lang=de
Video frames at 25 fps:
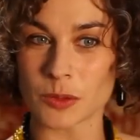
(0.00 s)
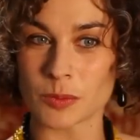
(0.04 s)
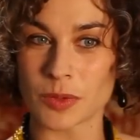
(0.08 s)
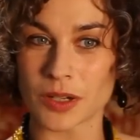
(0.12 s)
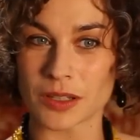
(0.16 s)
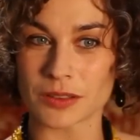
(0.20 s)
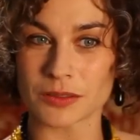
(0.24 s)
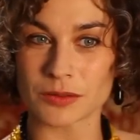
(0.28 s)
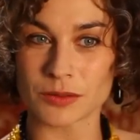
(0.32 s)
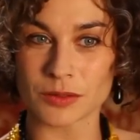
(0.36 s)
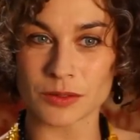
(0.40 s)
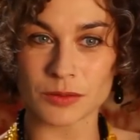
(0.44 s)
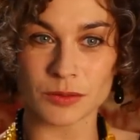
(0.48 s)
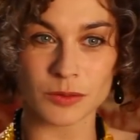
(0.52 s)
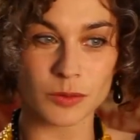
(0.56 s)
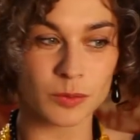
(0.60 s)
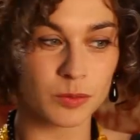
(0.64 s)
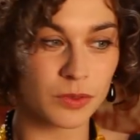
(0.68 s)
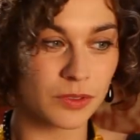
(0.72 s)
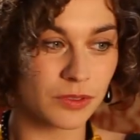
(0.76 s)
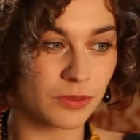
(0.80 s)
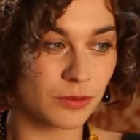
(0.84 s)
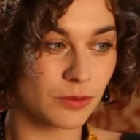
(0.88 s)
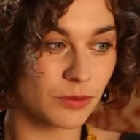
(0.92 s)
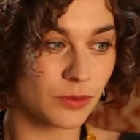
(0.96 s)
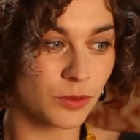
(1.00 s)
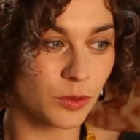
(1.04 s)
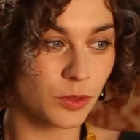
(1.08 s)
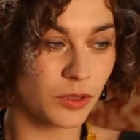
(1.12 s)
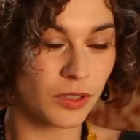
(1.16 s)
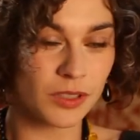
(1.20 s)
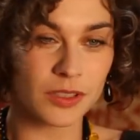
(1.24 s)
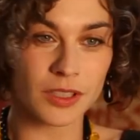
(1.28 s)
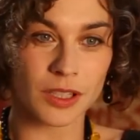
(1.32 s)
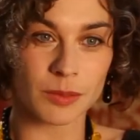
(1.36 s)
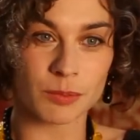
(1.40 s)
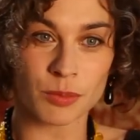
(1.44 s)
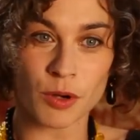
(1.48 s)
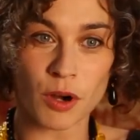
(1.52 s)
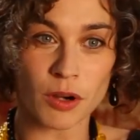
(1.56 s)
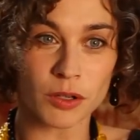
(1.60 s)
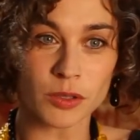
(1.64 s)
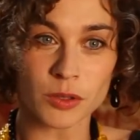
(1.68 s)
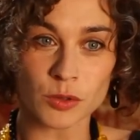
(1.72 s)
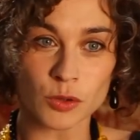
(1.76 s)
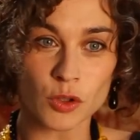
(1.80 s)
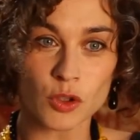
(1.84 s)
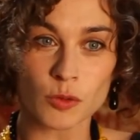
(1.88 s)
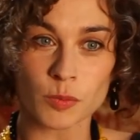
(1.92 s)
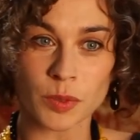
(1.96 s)
über, über durch diese
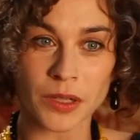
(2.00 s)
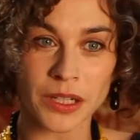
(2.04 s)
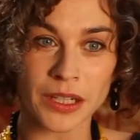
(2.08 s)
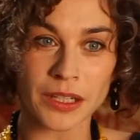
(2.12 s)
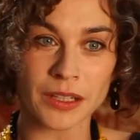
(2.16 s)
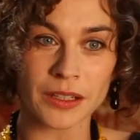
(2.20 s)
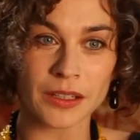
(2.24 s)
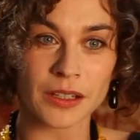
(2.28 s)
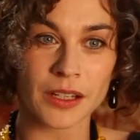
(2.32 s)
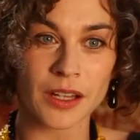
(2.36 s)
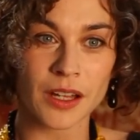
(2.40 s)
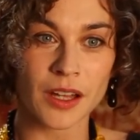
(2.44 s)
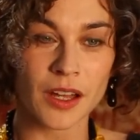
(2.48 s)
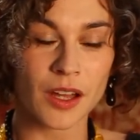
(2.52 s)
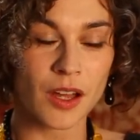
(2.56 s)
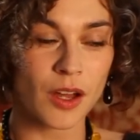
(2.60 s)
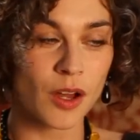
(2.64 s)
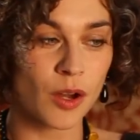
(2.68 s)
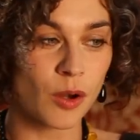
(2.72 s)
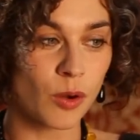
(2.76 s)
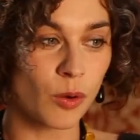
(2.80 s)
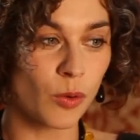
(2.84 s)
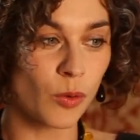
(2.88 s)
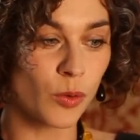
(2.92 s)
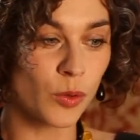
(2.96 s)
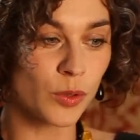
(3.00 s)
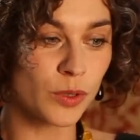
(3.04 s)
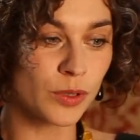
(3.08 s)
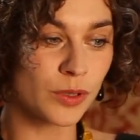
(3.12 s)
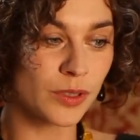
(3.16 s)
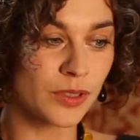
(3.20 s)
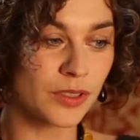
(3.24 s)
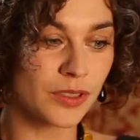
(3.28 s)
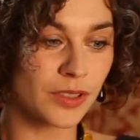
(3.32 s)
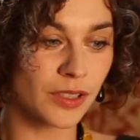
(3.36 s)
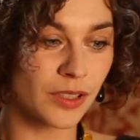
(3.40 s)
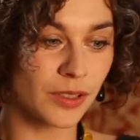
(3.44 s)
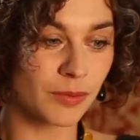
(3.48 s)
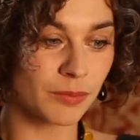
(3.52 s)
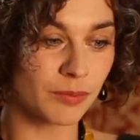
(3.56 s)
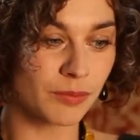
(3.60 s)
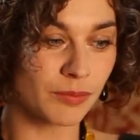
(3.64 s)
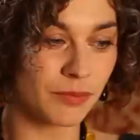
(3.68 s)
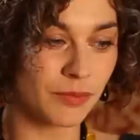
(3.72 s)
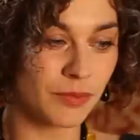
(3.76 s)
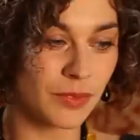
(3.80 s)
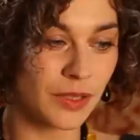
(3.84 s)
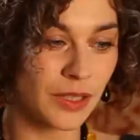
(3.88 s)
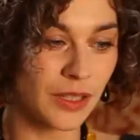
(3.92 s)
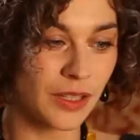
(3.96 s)
Epochen zu springen und
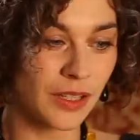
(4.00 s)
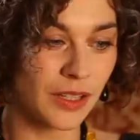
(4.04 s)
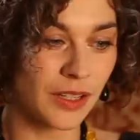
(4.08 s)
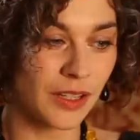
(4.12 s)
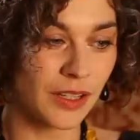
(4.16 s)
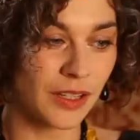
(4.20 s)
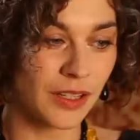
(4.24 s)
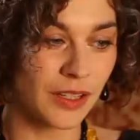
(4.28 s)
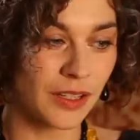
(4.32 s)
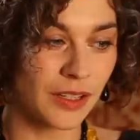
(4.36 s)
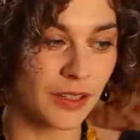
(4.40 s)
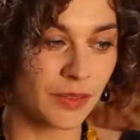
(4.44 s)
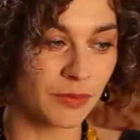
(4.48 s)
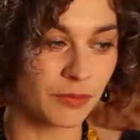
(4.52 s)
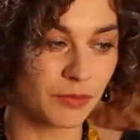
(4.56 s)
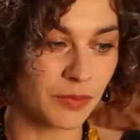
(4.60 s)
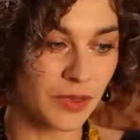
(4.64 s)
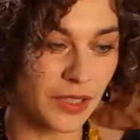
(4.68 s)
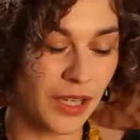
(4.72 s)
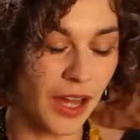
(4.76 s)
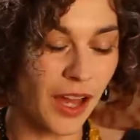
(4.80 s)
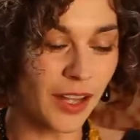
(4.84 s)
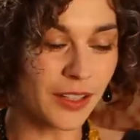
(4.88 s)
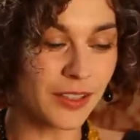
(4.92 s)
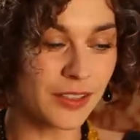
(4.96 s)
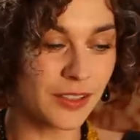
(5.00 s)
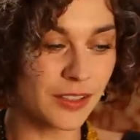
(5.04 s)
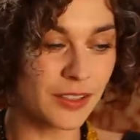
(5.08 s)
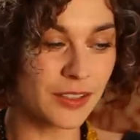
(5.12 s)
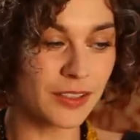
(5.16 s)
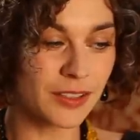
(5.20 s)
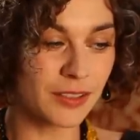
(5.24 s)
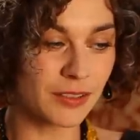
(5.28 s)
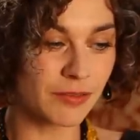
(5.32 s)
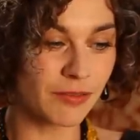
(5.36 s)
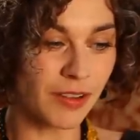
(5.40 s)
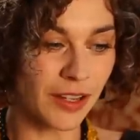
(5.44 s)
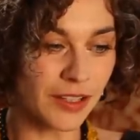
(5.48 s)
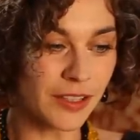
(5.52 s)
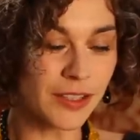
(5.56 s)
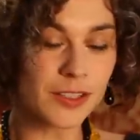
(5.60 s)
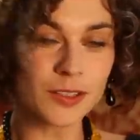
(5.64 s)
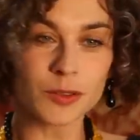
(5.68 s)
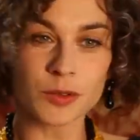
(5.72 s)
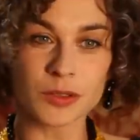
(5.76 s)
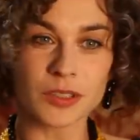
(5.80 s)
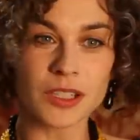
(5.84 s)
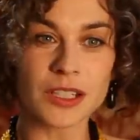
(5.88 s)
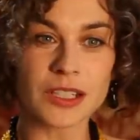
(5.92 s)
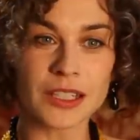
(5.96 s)
ähm, ja, dieses Wandeln
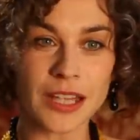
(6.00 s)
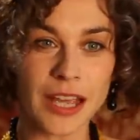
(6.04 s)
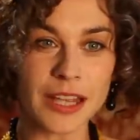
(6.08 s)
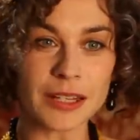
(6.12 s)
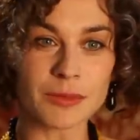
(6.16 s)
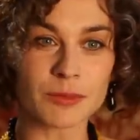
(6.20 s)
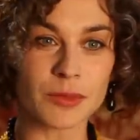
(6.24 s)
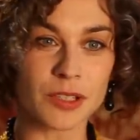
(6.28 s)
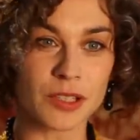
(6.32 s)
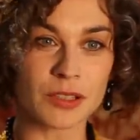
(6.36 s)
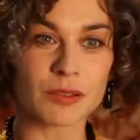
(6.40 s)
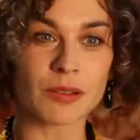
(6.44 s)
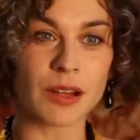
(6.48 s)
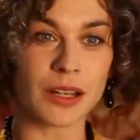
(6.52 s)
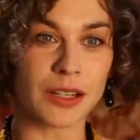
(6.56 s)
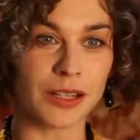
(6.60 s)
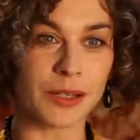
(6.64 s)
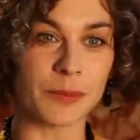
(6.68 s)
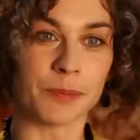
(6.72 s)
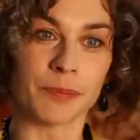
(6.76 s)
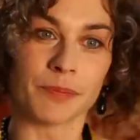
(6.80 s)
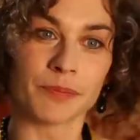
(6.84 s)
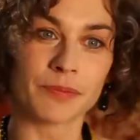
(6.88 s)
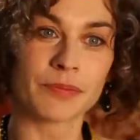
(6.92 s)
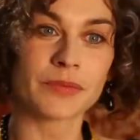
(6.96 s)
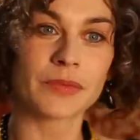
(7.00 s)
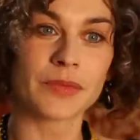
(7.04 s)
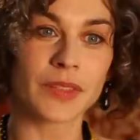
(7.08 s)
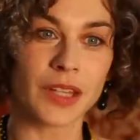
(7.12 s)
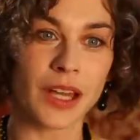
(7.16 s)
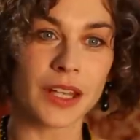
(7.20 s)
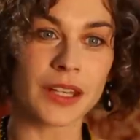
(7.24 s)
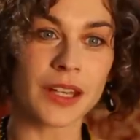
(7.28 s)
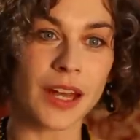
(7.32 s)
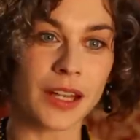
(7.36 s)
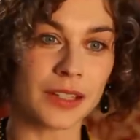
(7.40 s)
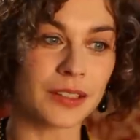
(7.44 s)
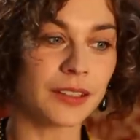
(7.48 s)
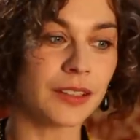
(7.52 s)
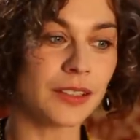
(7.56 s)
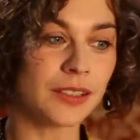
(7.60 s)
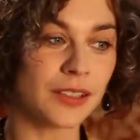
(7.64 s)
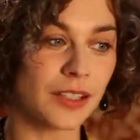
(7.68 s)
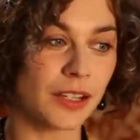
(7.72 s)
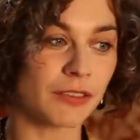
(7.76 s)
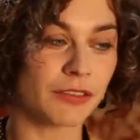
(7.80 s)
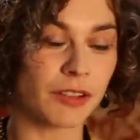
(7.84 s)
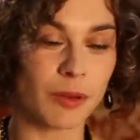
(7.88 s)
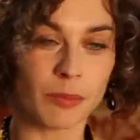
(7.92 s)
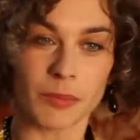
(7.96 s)
durch die Zeit mitzuerleben. Anhand
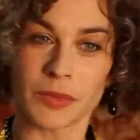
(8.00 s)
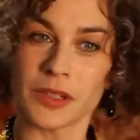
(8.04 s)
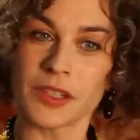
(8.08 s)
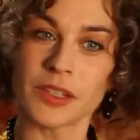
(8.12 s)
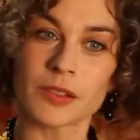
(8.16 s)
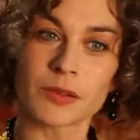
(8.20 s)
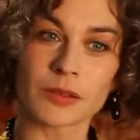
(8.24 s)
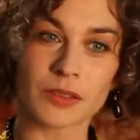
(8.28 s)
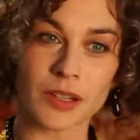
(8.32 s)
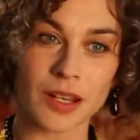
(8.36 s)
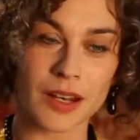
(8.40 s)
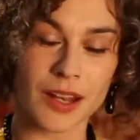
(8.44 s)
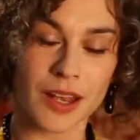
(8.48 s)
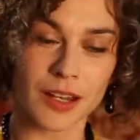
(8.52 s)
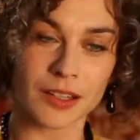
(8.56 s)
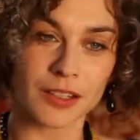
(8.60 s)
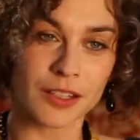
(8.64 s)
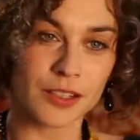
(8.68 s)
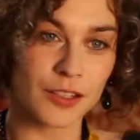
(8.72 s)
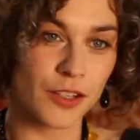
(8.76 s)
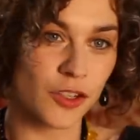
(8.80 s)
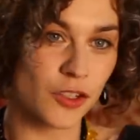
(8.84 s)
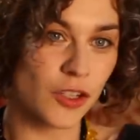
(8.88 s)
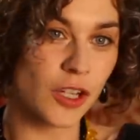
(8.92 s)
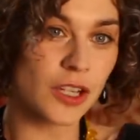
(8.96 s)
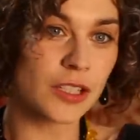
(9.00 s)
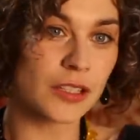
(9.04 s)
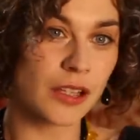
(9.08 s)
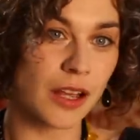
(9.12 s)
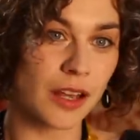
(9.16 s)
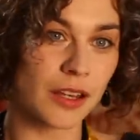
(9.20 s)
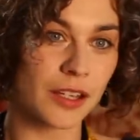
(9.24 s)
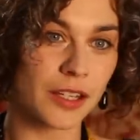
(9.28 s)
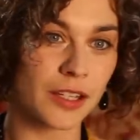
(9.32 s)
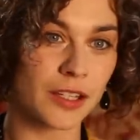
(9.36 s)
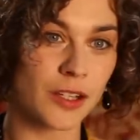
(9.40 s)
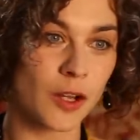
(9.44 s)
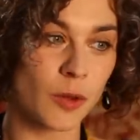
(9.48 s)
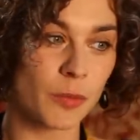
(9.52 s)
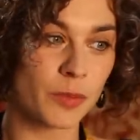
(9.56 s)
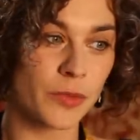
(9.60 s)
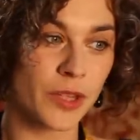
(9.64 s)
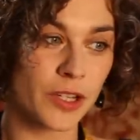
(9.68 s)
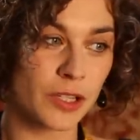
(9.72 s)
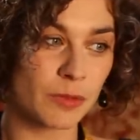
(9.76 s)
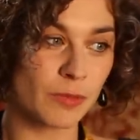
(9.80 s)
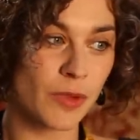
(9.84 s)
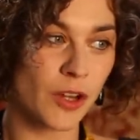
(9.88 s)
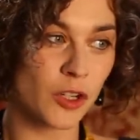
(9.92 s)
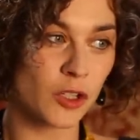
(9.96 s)
dieser Familie und anhand dieser Schicksale. Ich glaube,
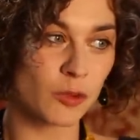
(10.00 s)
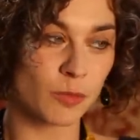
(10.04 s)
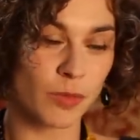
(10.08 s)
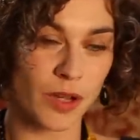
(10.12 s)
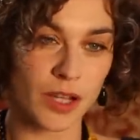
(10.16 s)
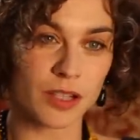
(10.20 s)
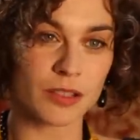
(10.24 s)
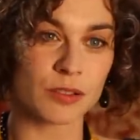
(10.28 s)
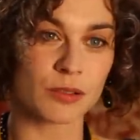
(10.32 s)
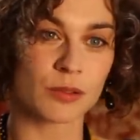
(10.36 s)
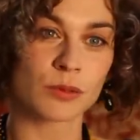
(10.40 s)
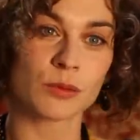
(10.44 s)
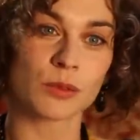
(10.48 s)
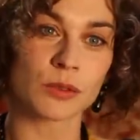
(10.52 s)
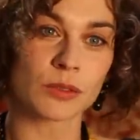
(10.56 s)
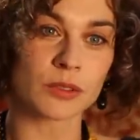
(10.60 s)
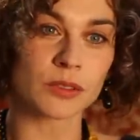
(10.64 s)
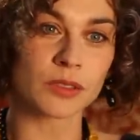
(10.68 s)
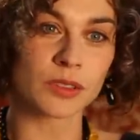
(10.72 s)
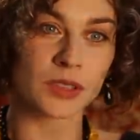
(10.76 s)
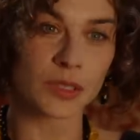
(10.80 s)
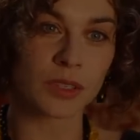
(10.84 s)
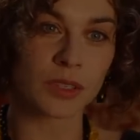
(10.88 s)
das macht Spaß zu gucken.